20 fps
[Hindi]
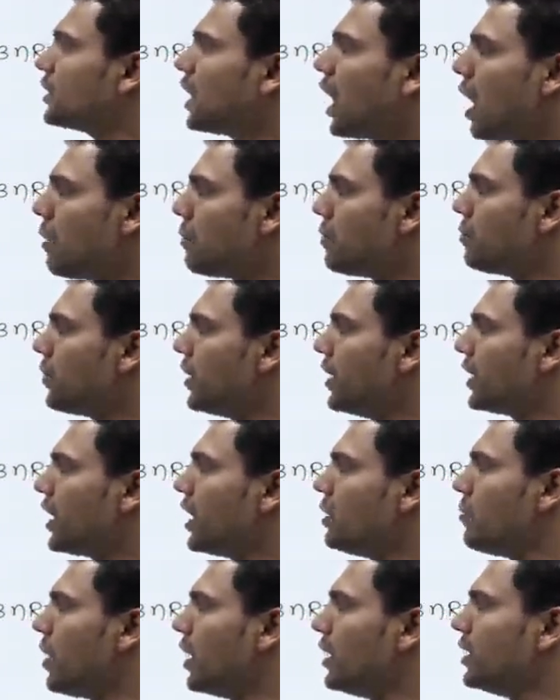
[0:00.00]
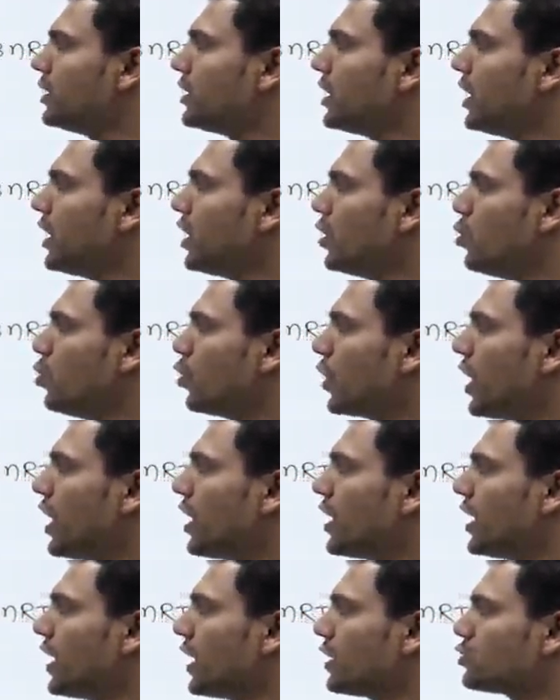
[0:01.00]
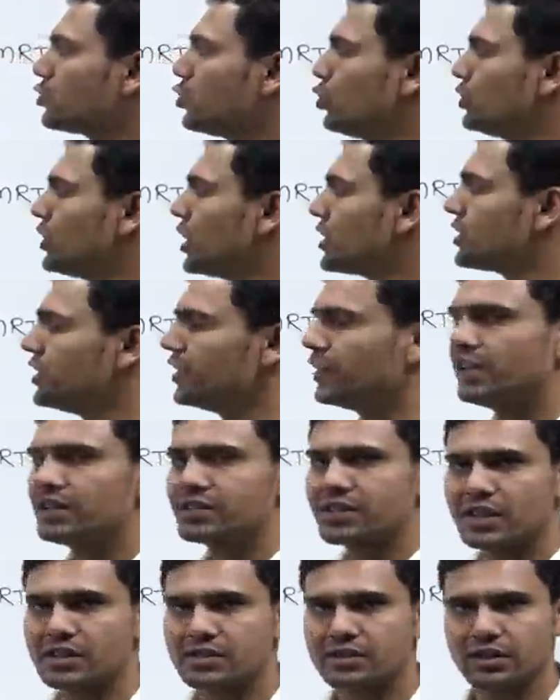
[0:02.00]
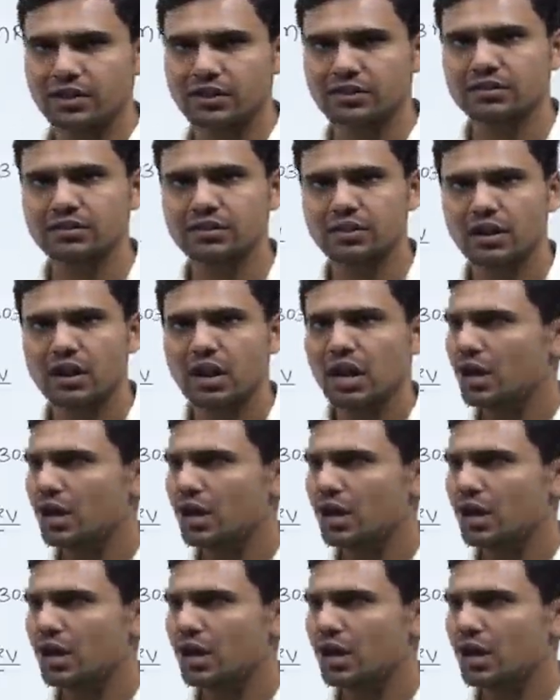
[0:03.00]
ताप बढ़ के मान लेते हैं हो गया 110 डिग्री सेल्सियस